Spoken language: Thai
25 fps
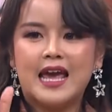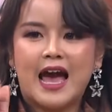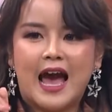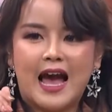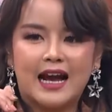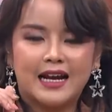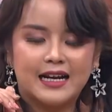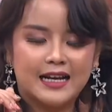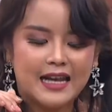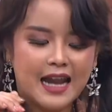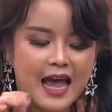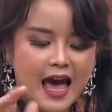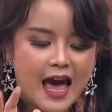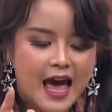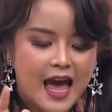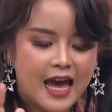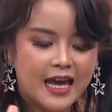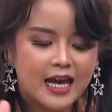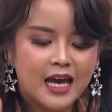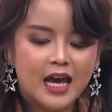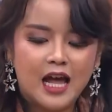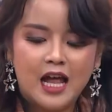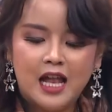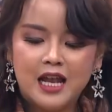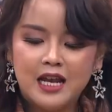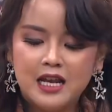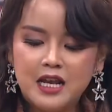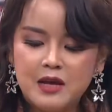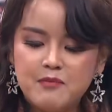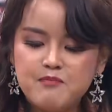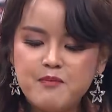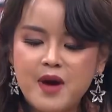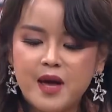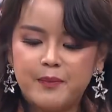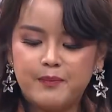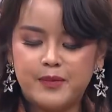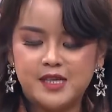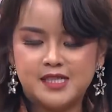อยากได้ลิม
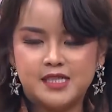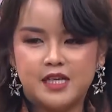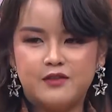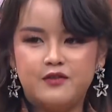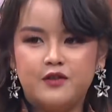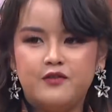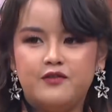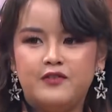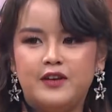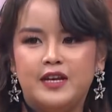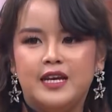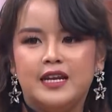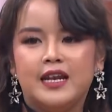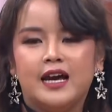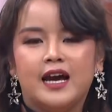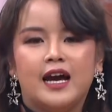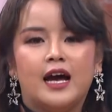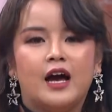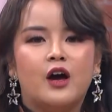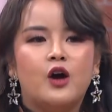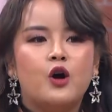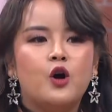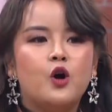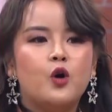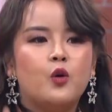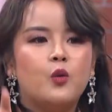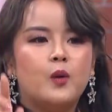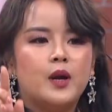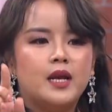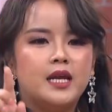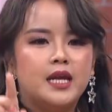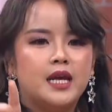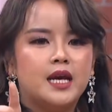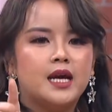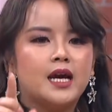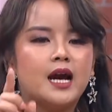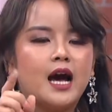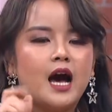แมทไปใช้ฟรีๆนะคะวัน
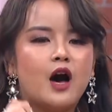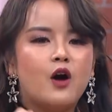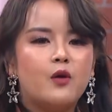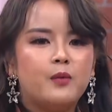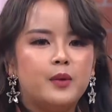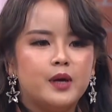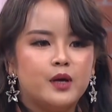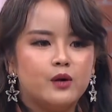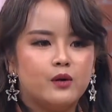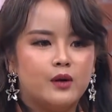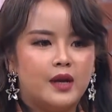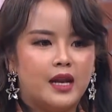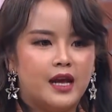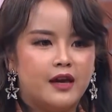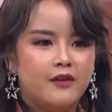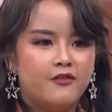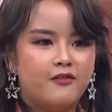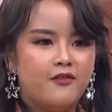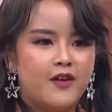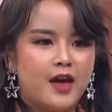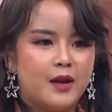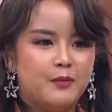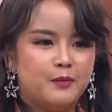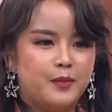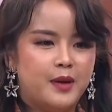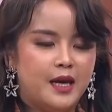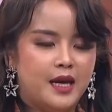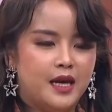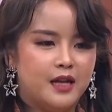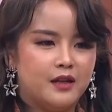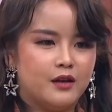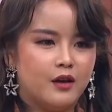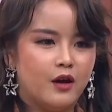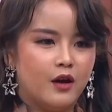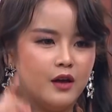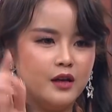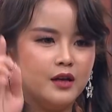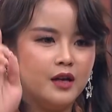นี้เข้าไปกดไลค์แฟนเพจ
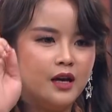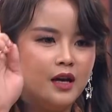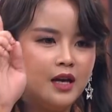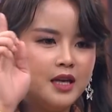ก่อน